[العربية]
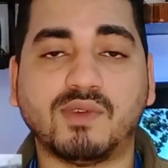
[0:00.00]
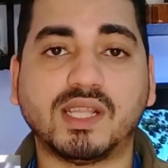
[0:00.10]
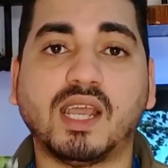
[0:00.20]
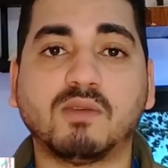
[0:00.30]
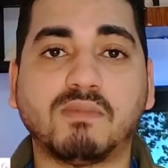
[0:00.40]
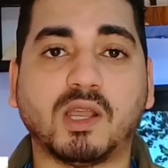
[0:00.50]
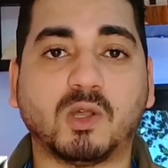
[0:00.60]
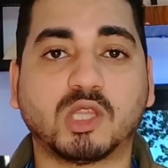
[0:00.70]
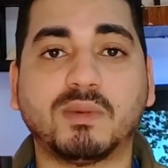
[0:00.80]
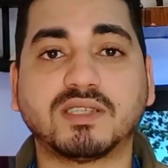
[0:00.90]
فده هيبقى
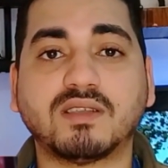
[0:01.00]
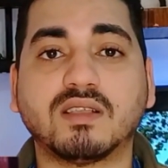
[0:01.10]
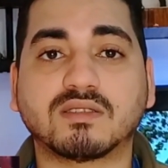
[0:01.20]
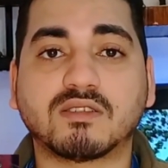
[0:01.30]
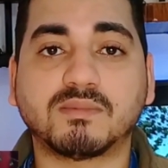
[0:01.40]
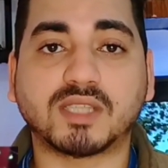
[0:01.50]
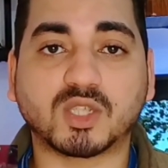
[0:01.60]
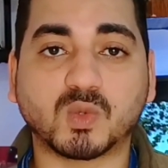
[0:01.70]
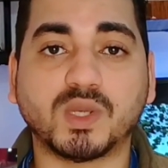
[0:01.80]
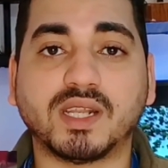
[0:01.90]
يعتبر زي نظام
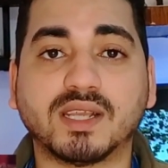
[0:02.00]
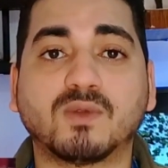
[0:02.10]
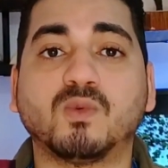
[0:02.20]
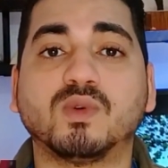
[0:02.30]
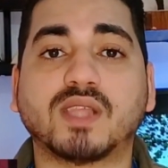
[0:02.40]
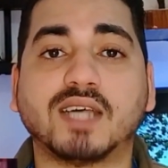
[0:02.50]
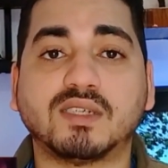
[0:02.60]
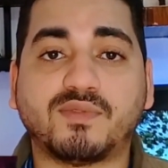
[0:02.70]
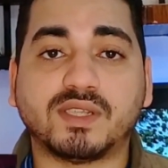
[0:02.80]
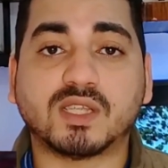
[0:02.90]
تسويق لك
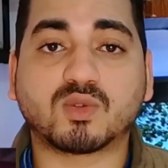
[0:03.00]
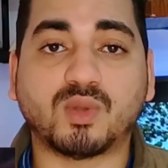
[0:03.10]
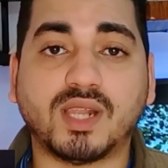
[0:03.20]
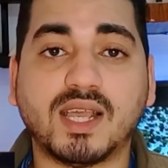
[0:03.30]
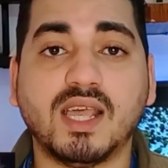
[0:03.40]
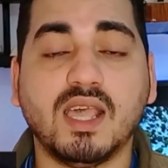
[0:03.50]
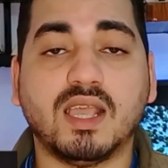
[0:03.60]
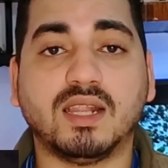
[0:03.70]
وتعرف الناس كلها